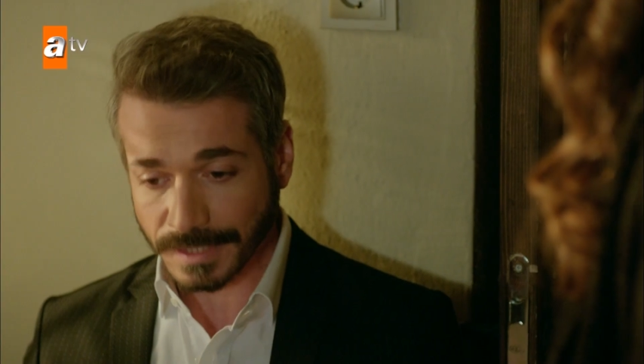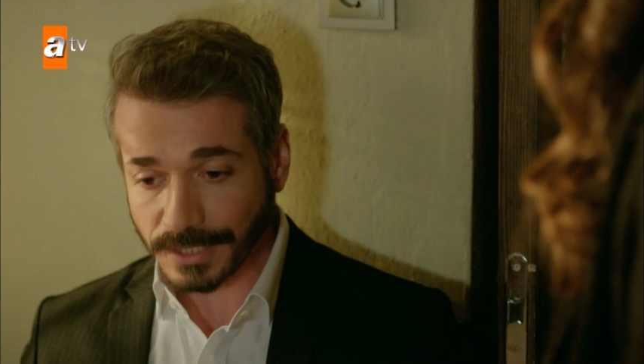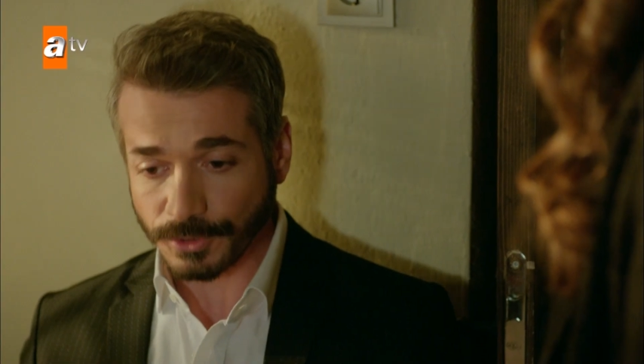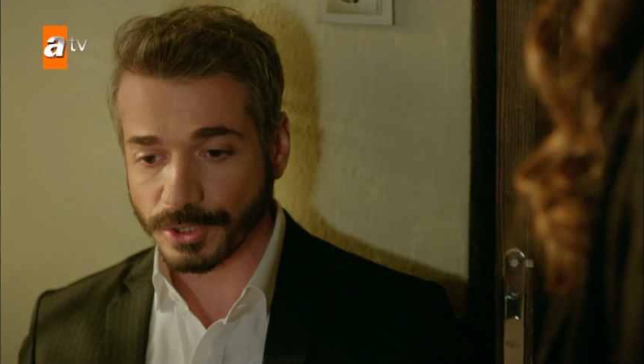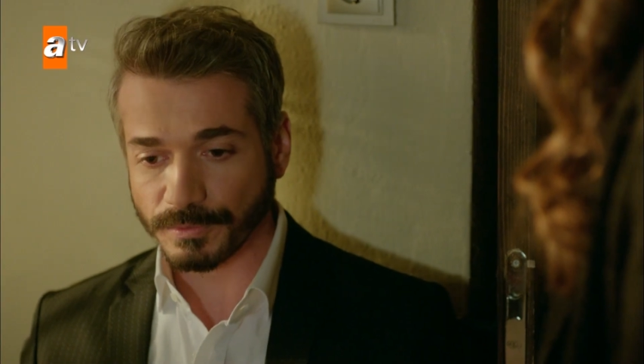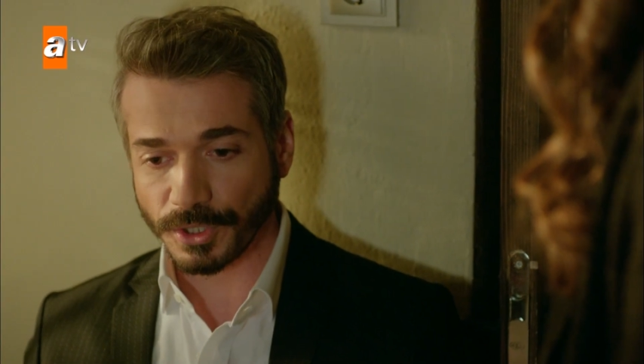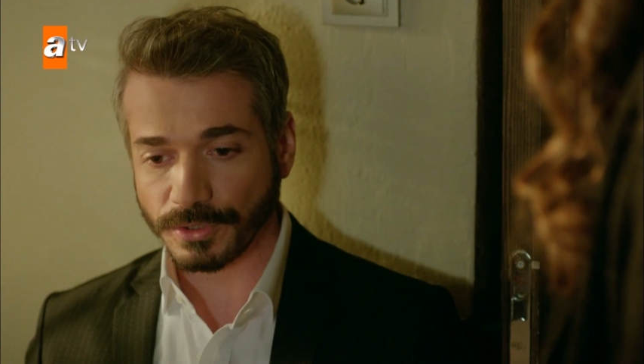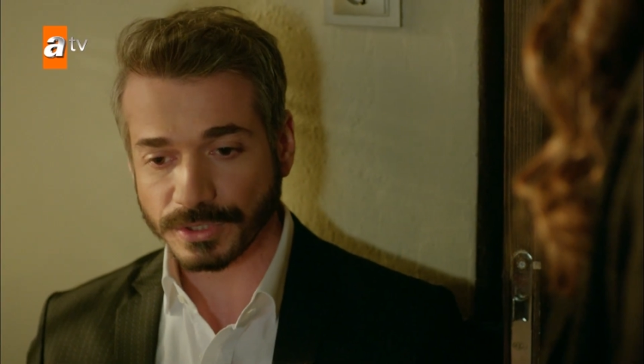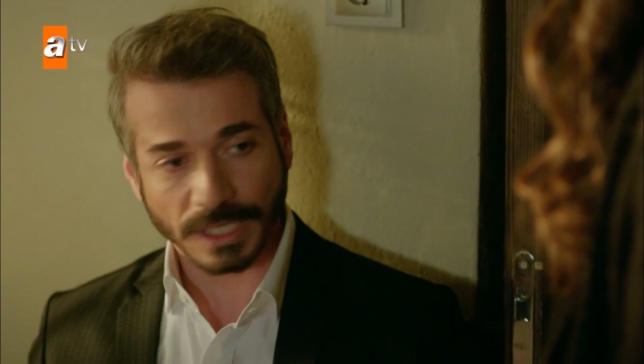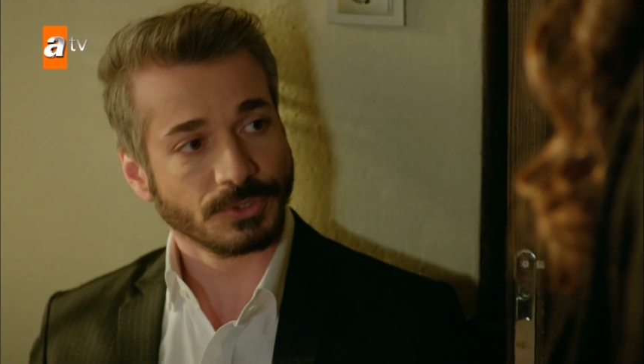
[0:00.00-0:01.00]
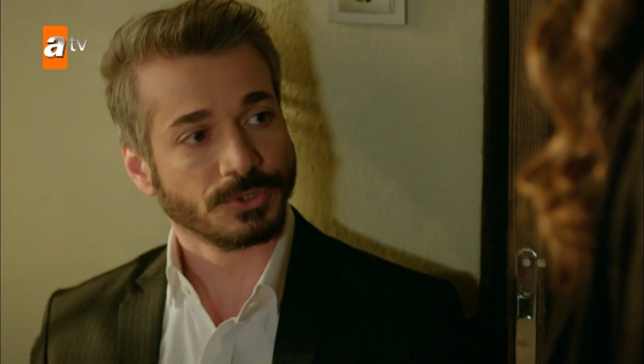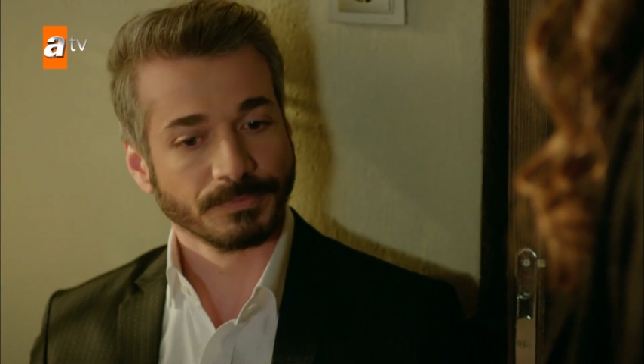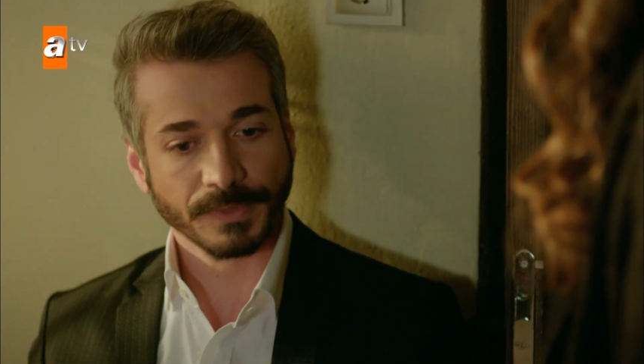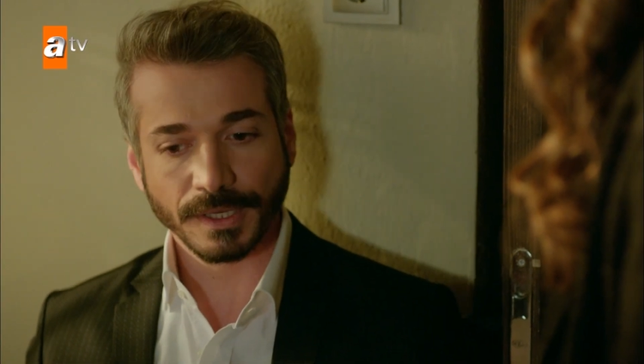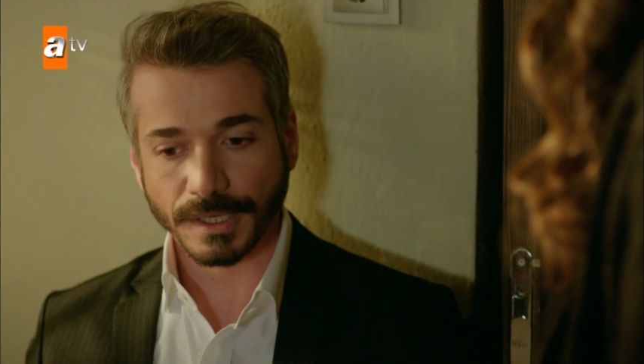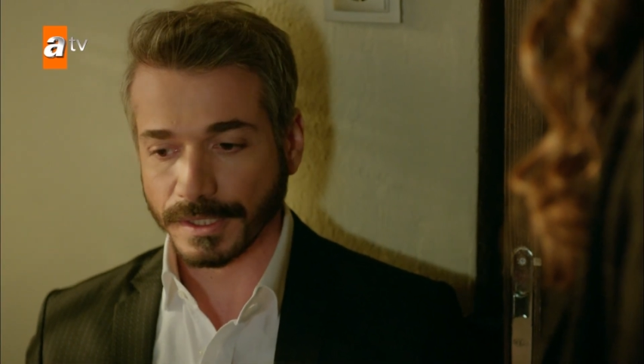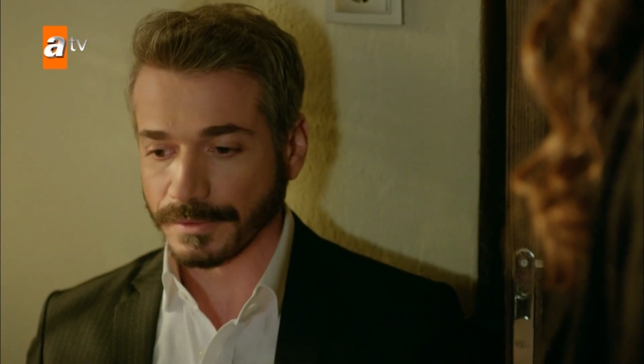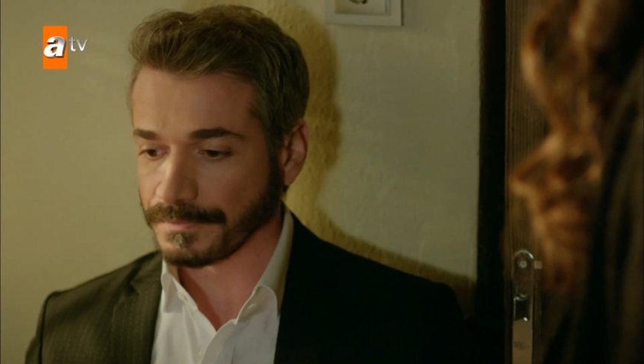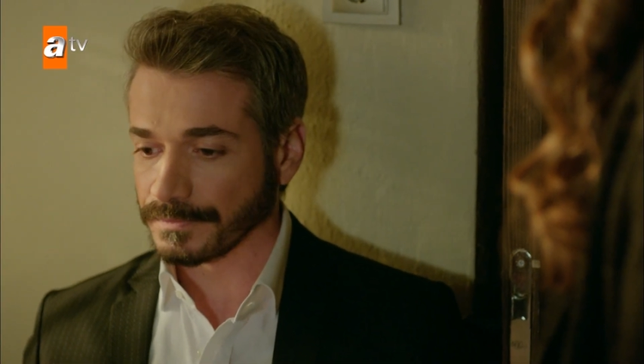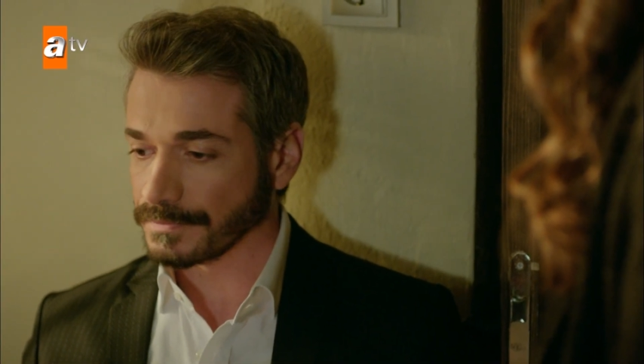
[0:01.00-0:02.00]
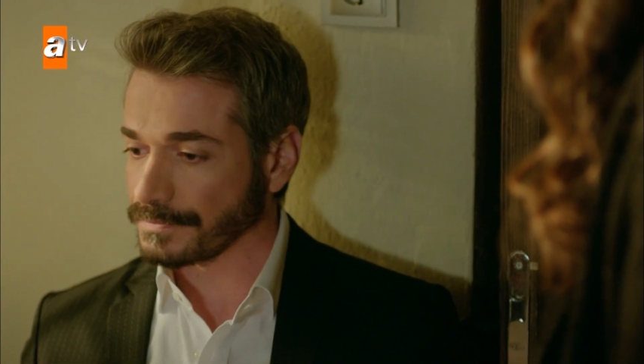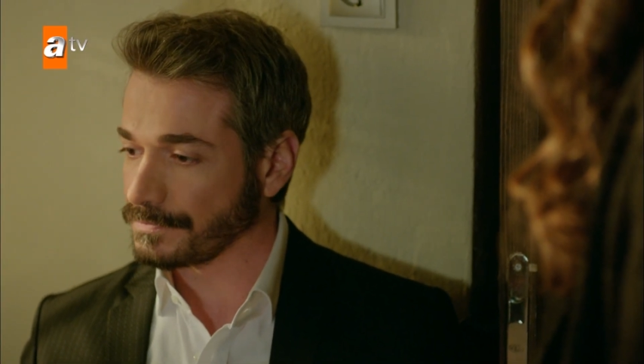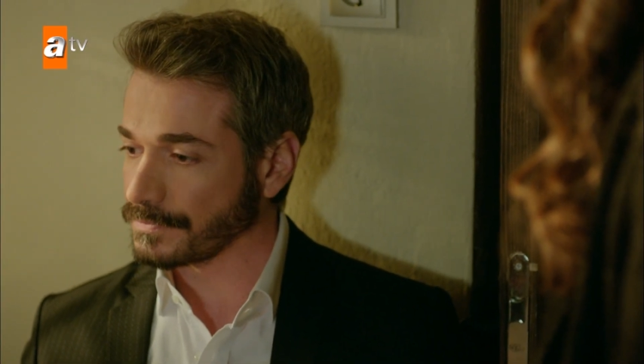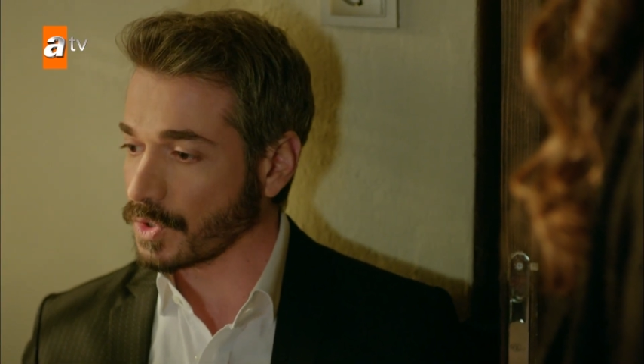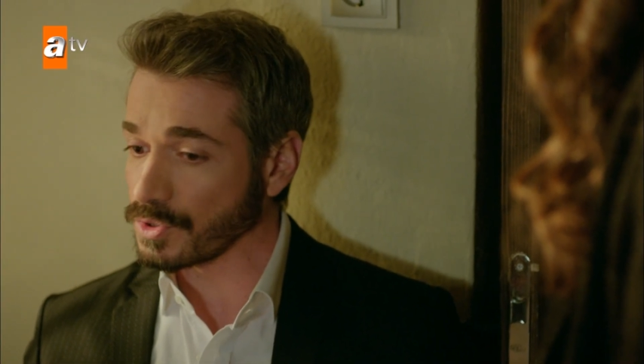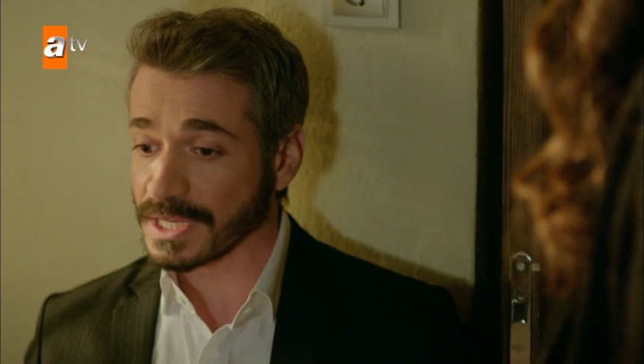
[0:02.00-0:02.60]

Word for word: Tanıyorum Gönül, tanıyorum. O